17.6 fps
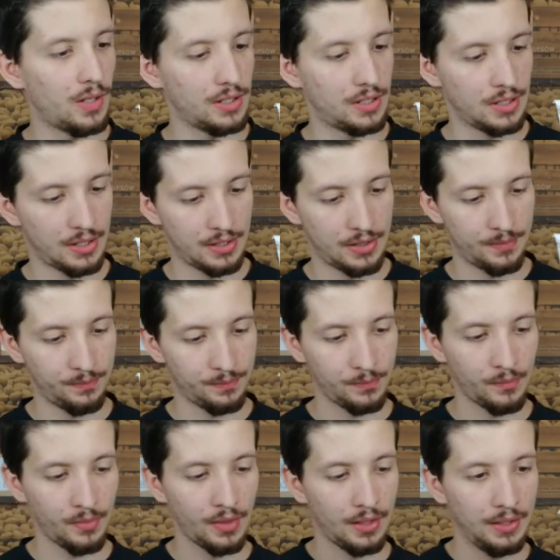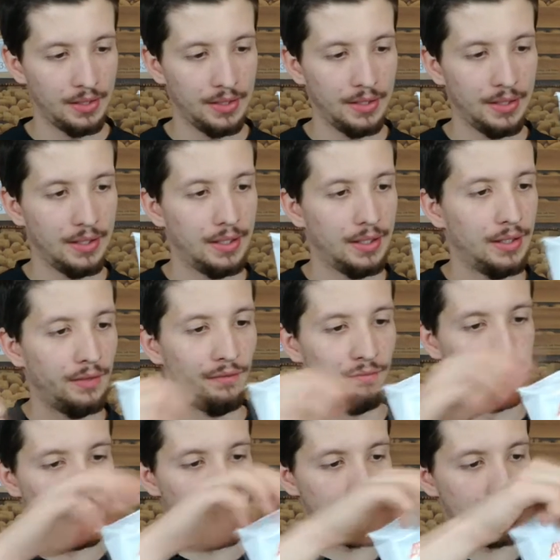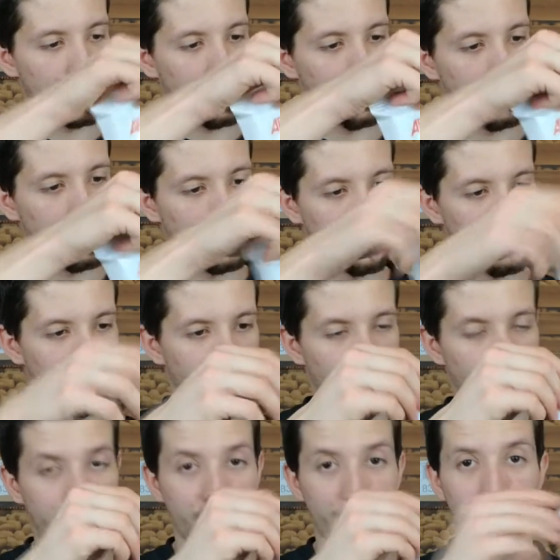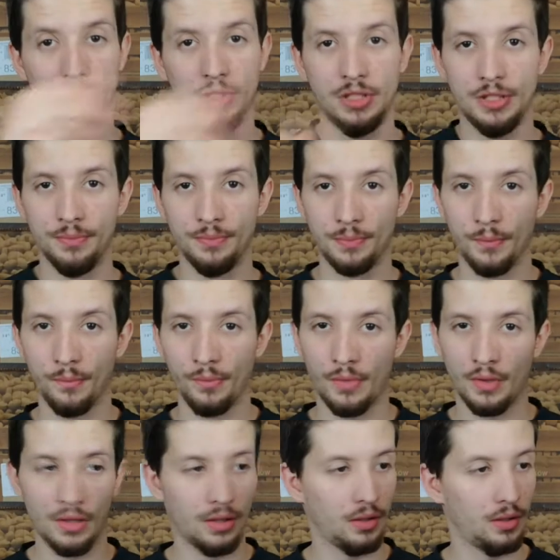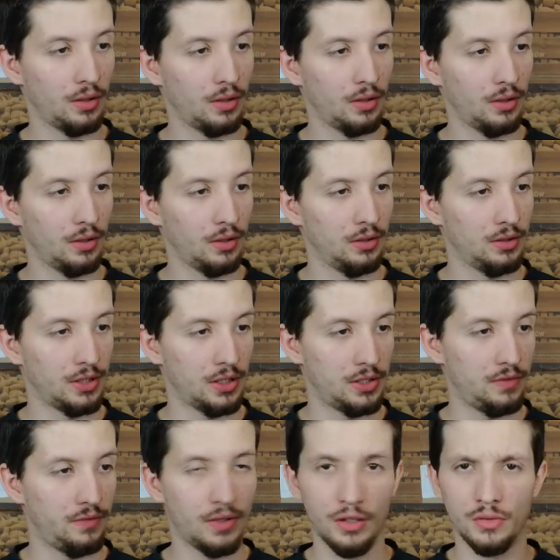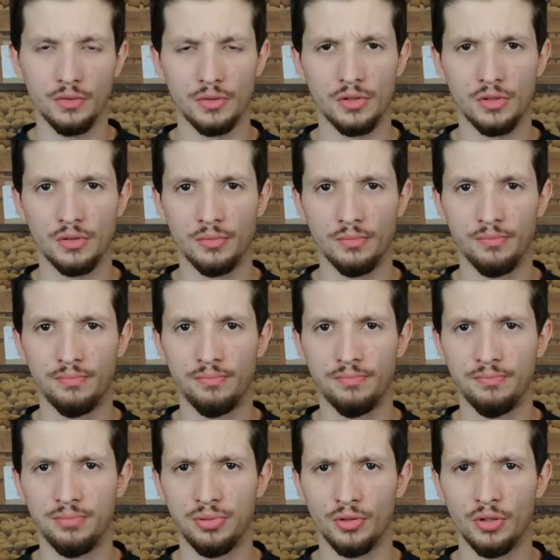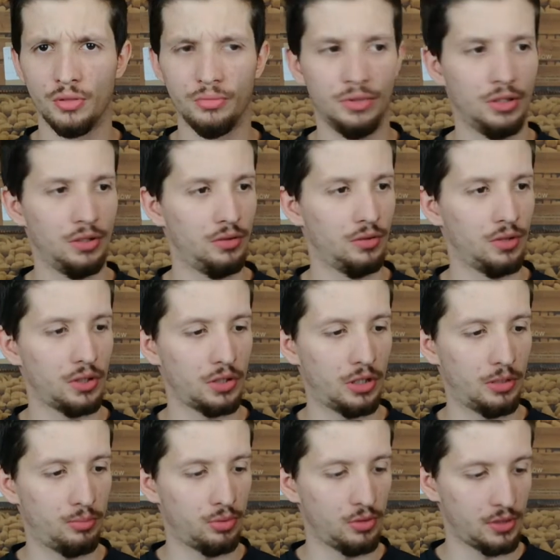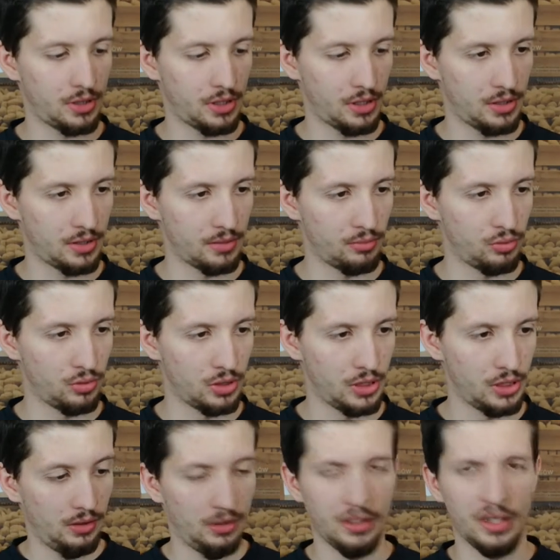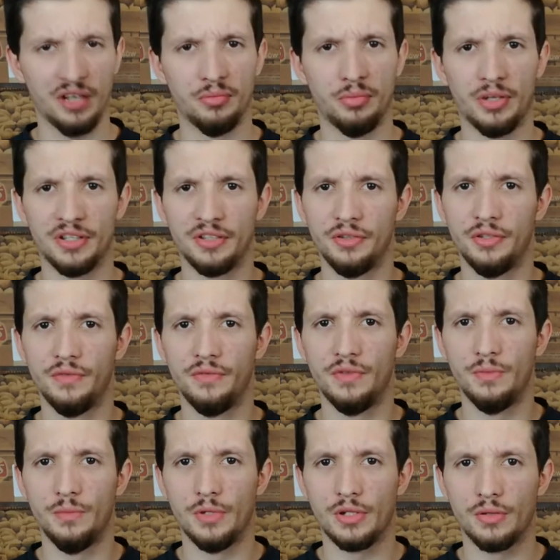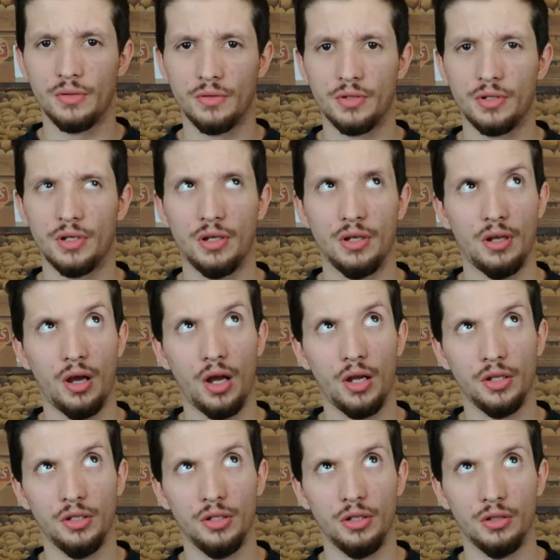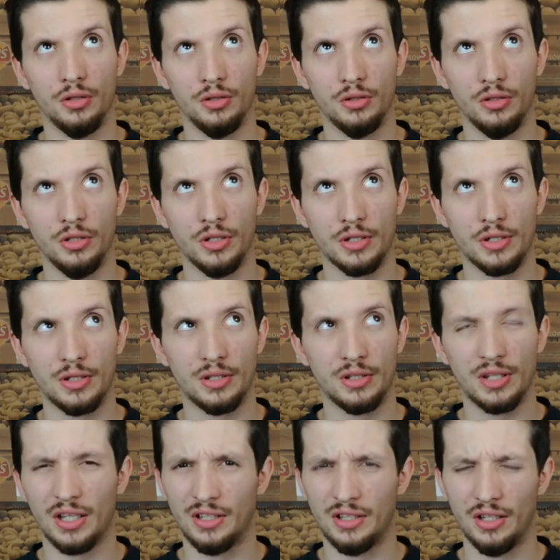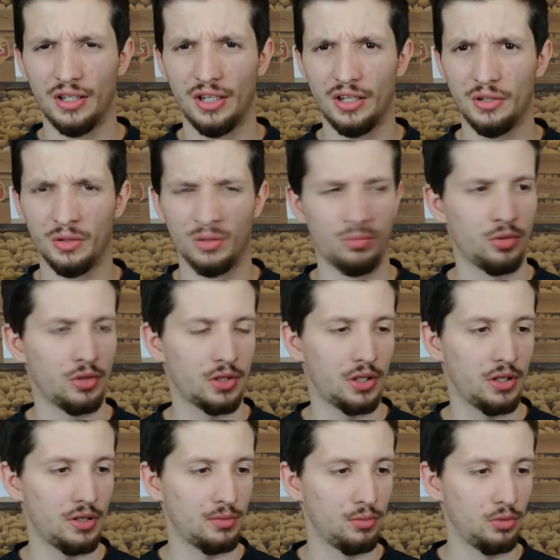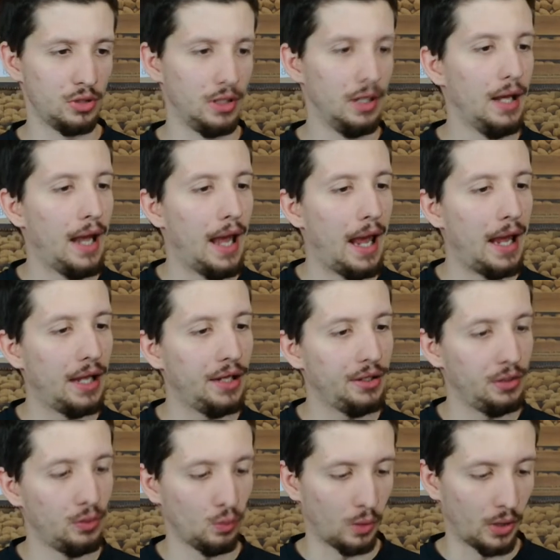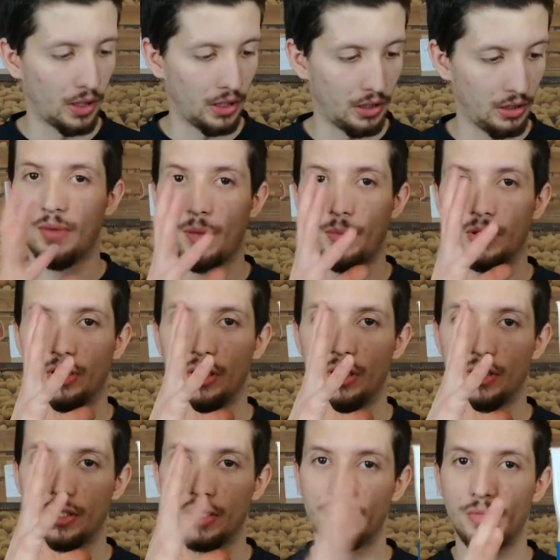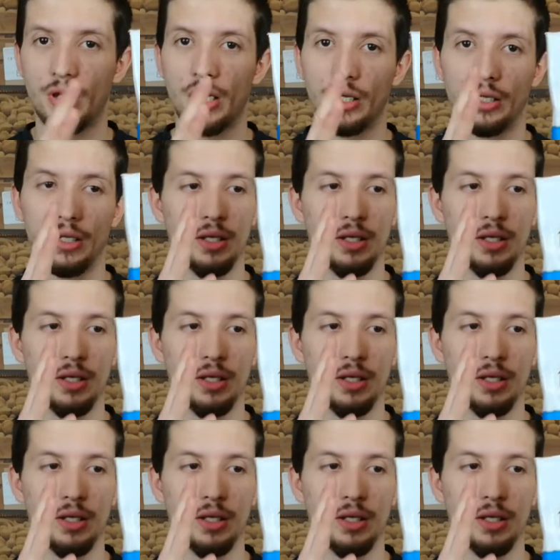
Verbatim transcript: ta włoska nazwa brzmi zadziwiająco podobnie do naszej polskiej cebuli i jak bardzo dziwnym jest to, że onion jest tak daleki od polskiej cebuli. Anyway, mamy też smak